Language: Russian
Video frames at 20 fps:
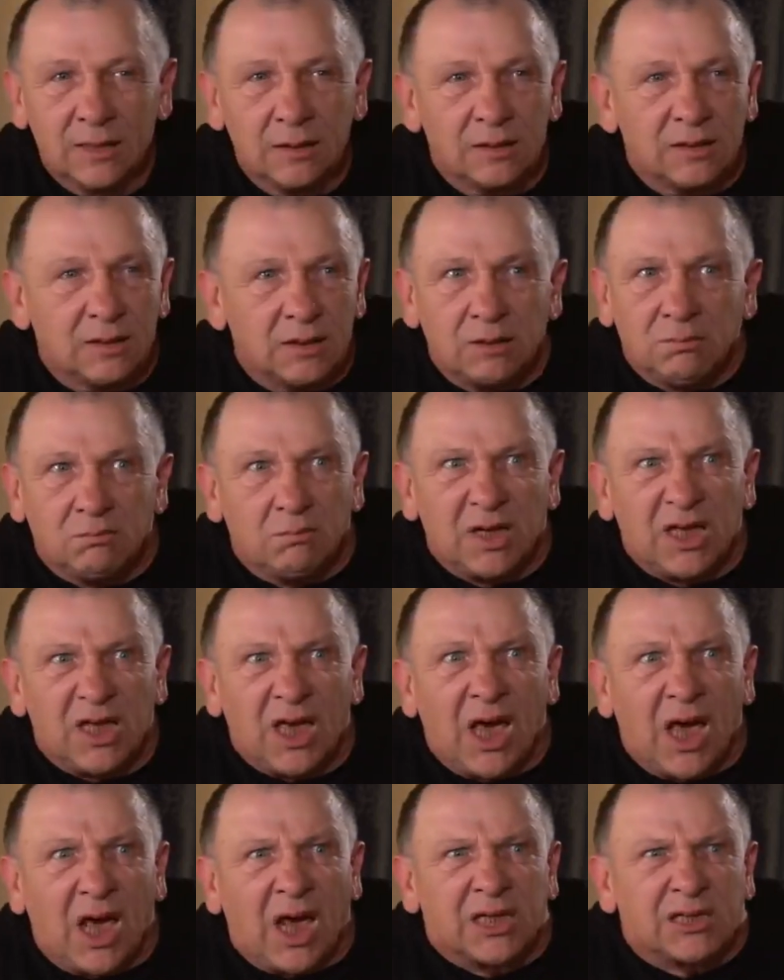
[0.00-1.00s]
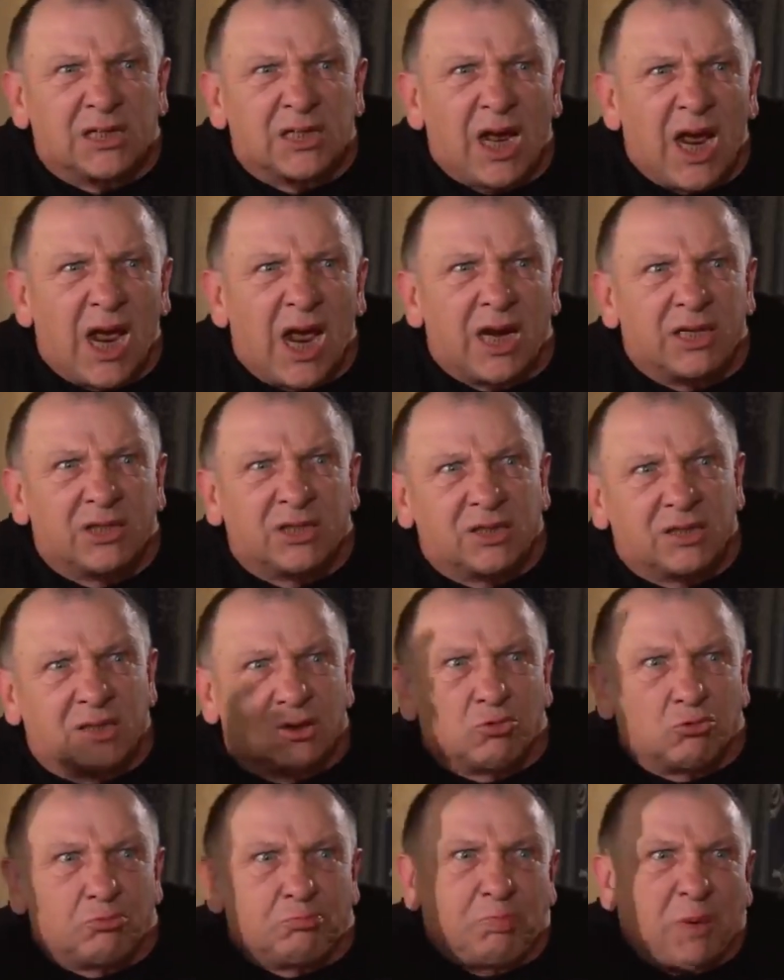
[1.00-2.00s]
Говорит, Мне
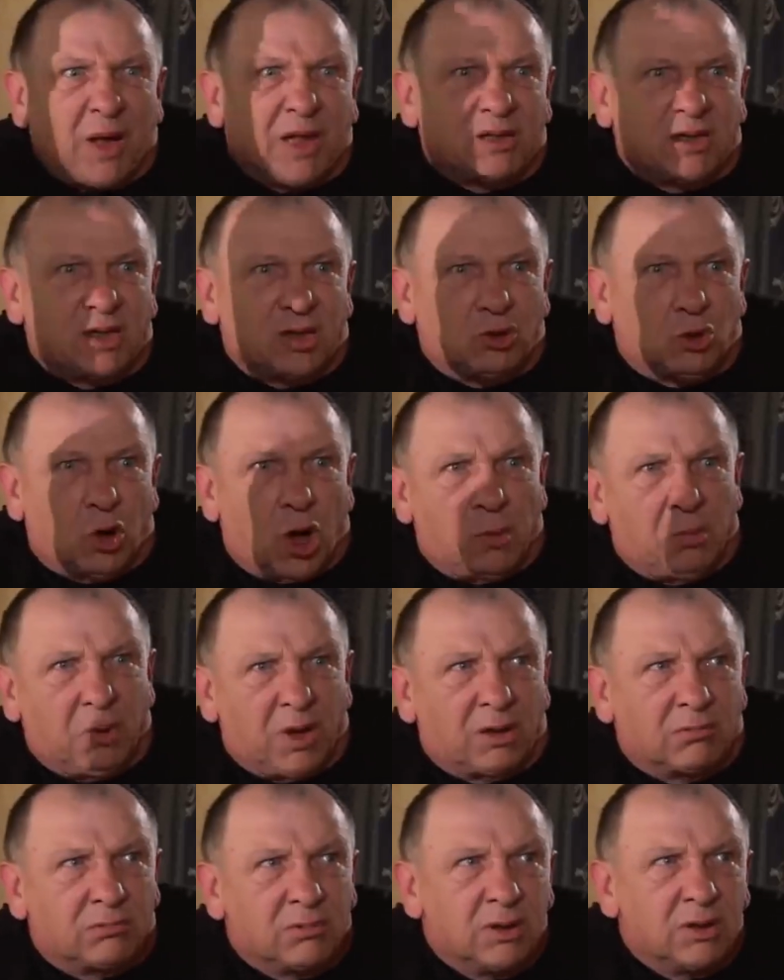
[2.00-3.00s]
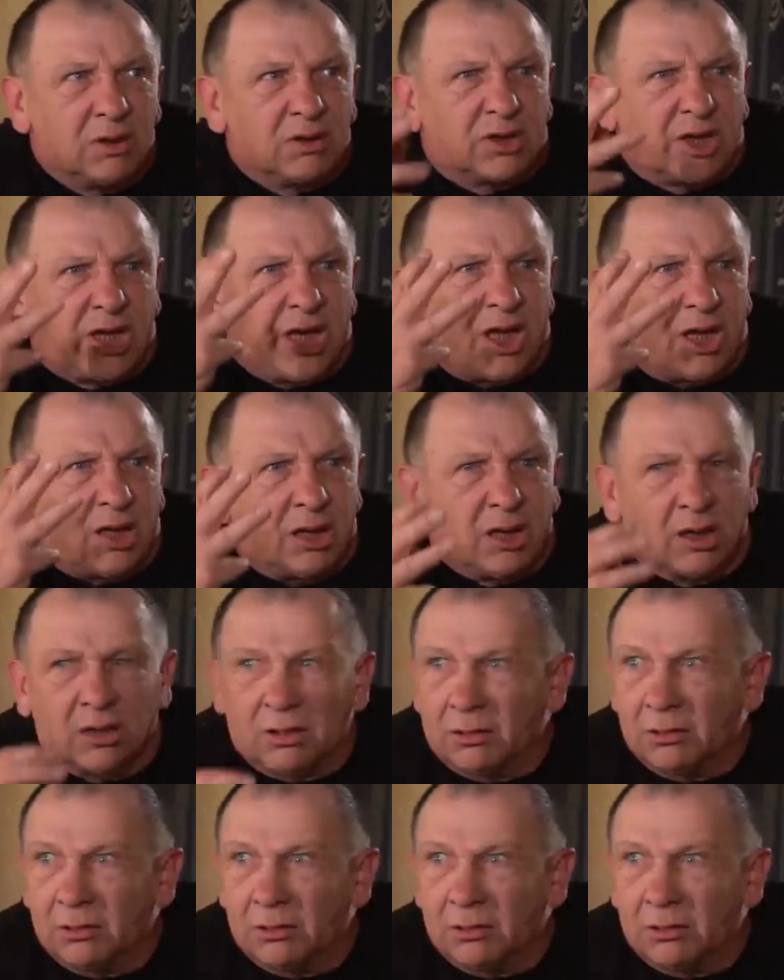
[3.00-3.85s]
женщину в пятый номер, три.